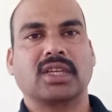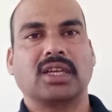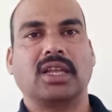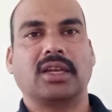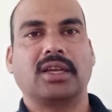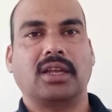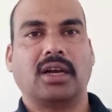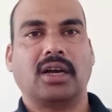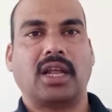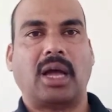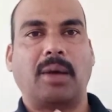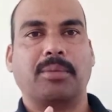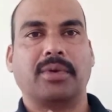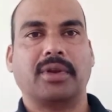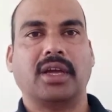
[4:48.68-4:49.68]
लेकिन अगर
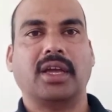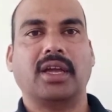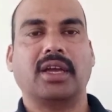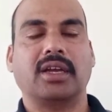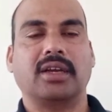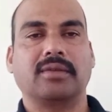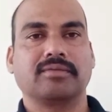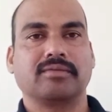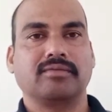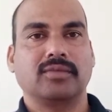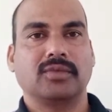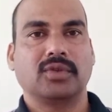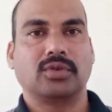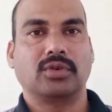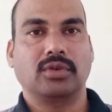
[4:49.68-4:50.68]
आप नए हैं
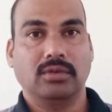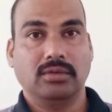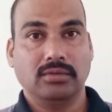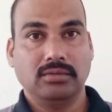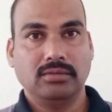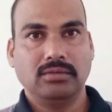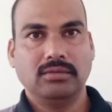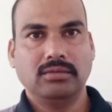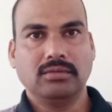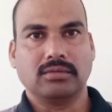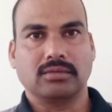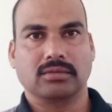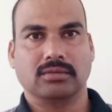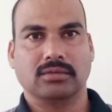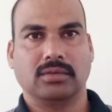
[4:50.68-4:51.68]
तो
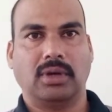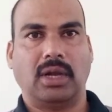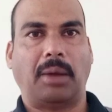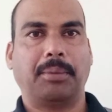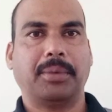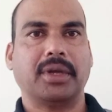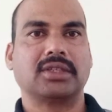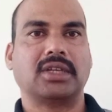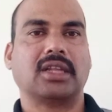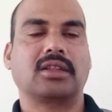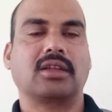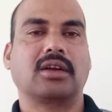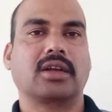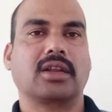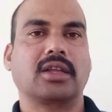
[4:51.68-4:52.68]
आपके
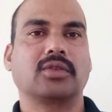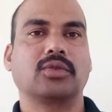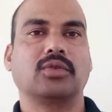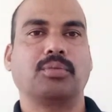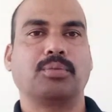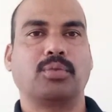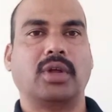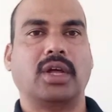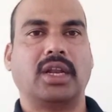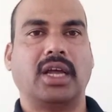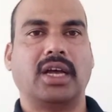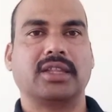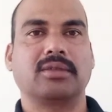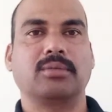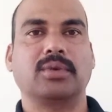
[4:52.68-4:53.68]
साथ अगर एक दो पुराना
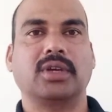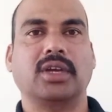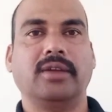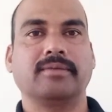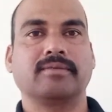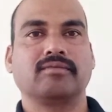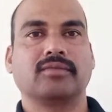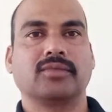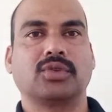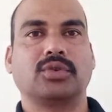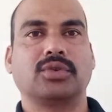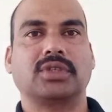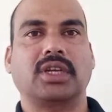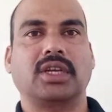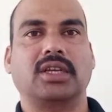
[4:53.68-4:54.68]
आदमी है
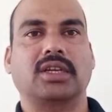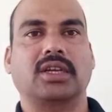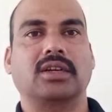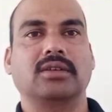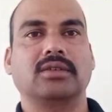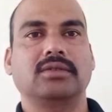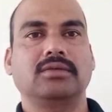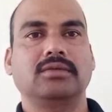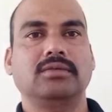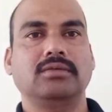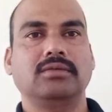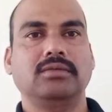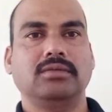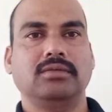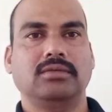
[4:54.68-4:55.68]
तो सही है
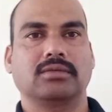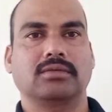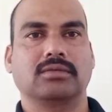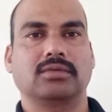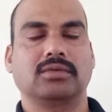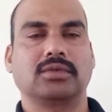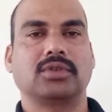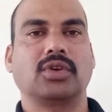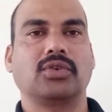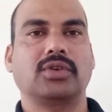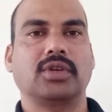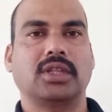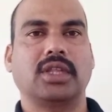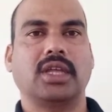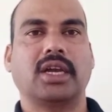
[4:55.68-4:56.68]

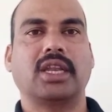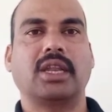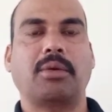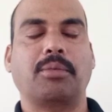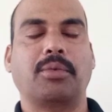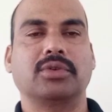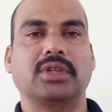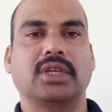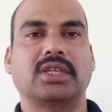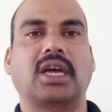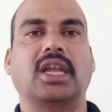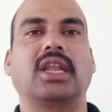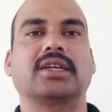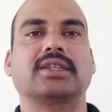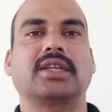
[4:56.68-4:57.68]
क्योंकि ये देखने में बहुत
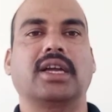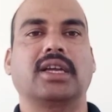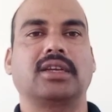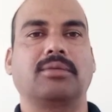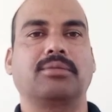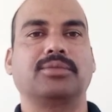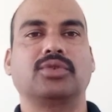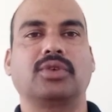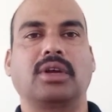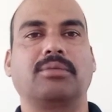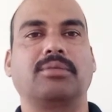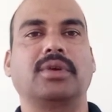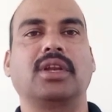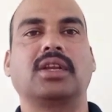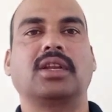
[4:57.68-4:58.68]
आसान लगता है कि हम जो है
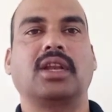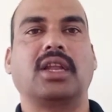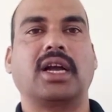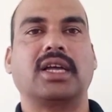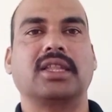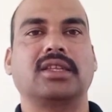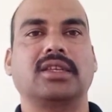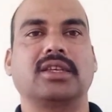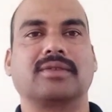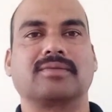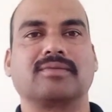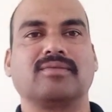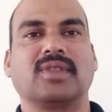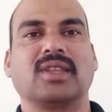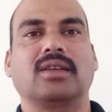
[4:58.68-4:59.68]
बेल्ट लगा दिए
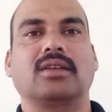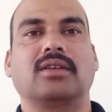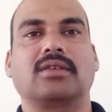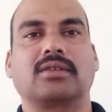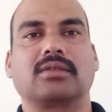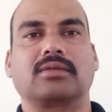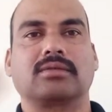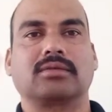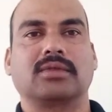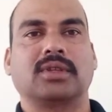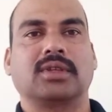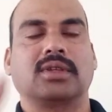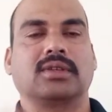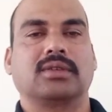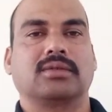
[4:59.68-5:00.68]
और
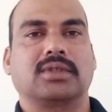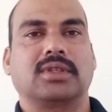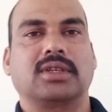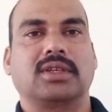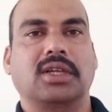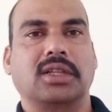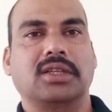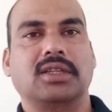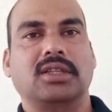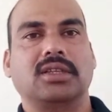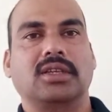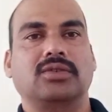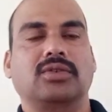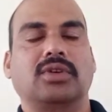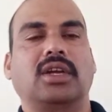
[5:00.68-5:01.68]
सिग्नल दे
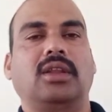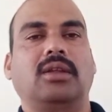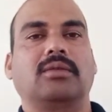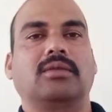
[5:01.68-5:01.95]
दिए जो है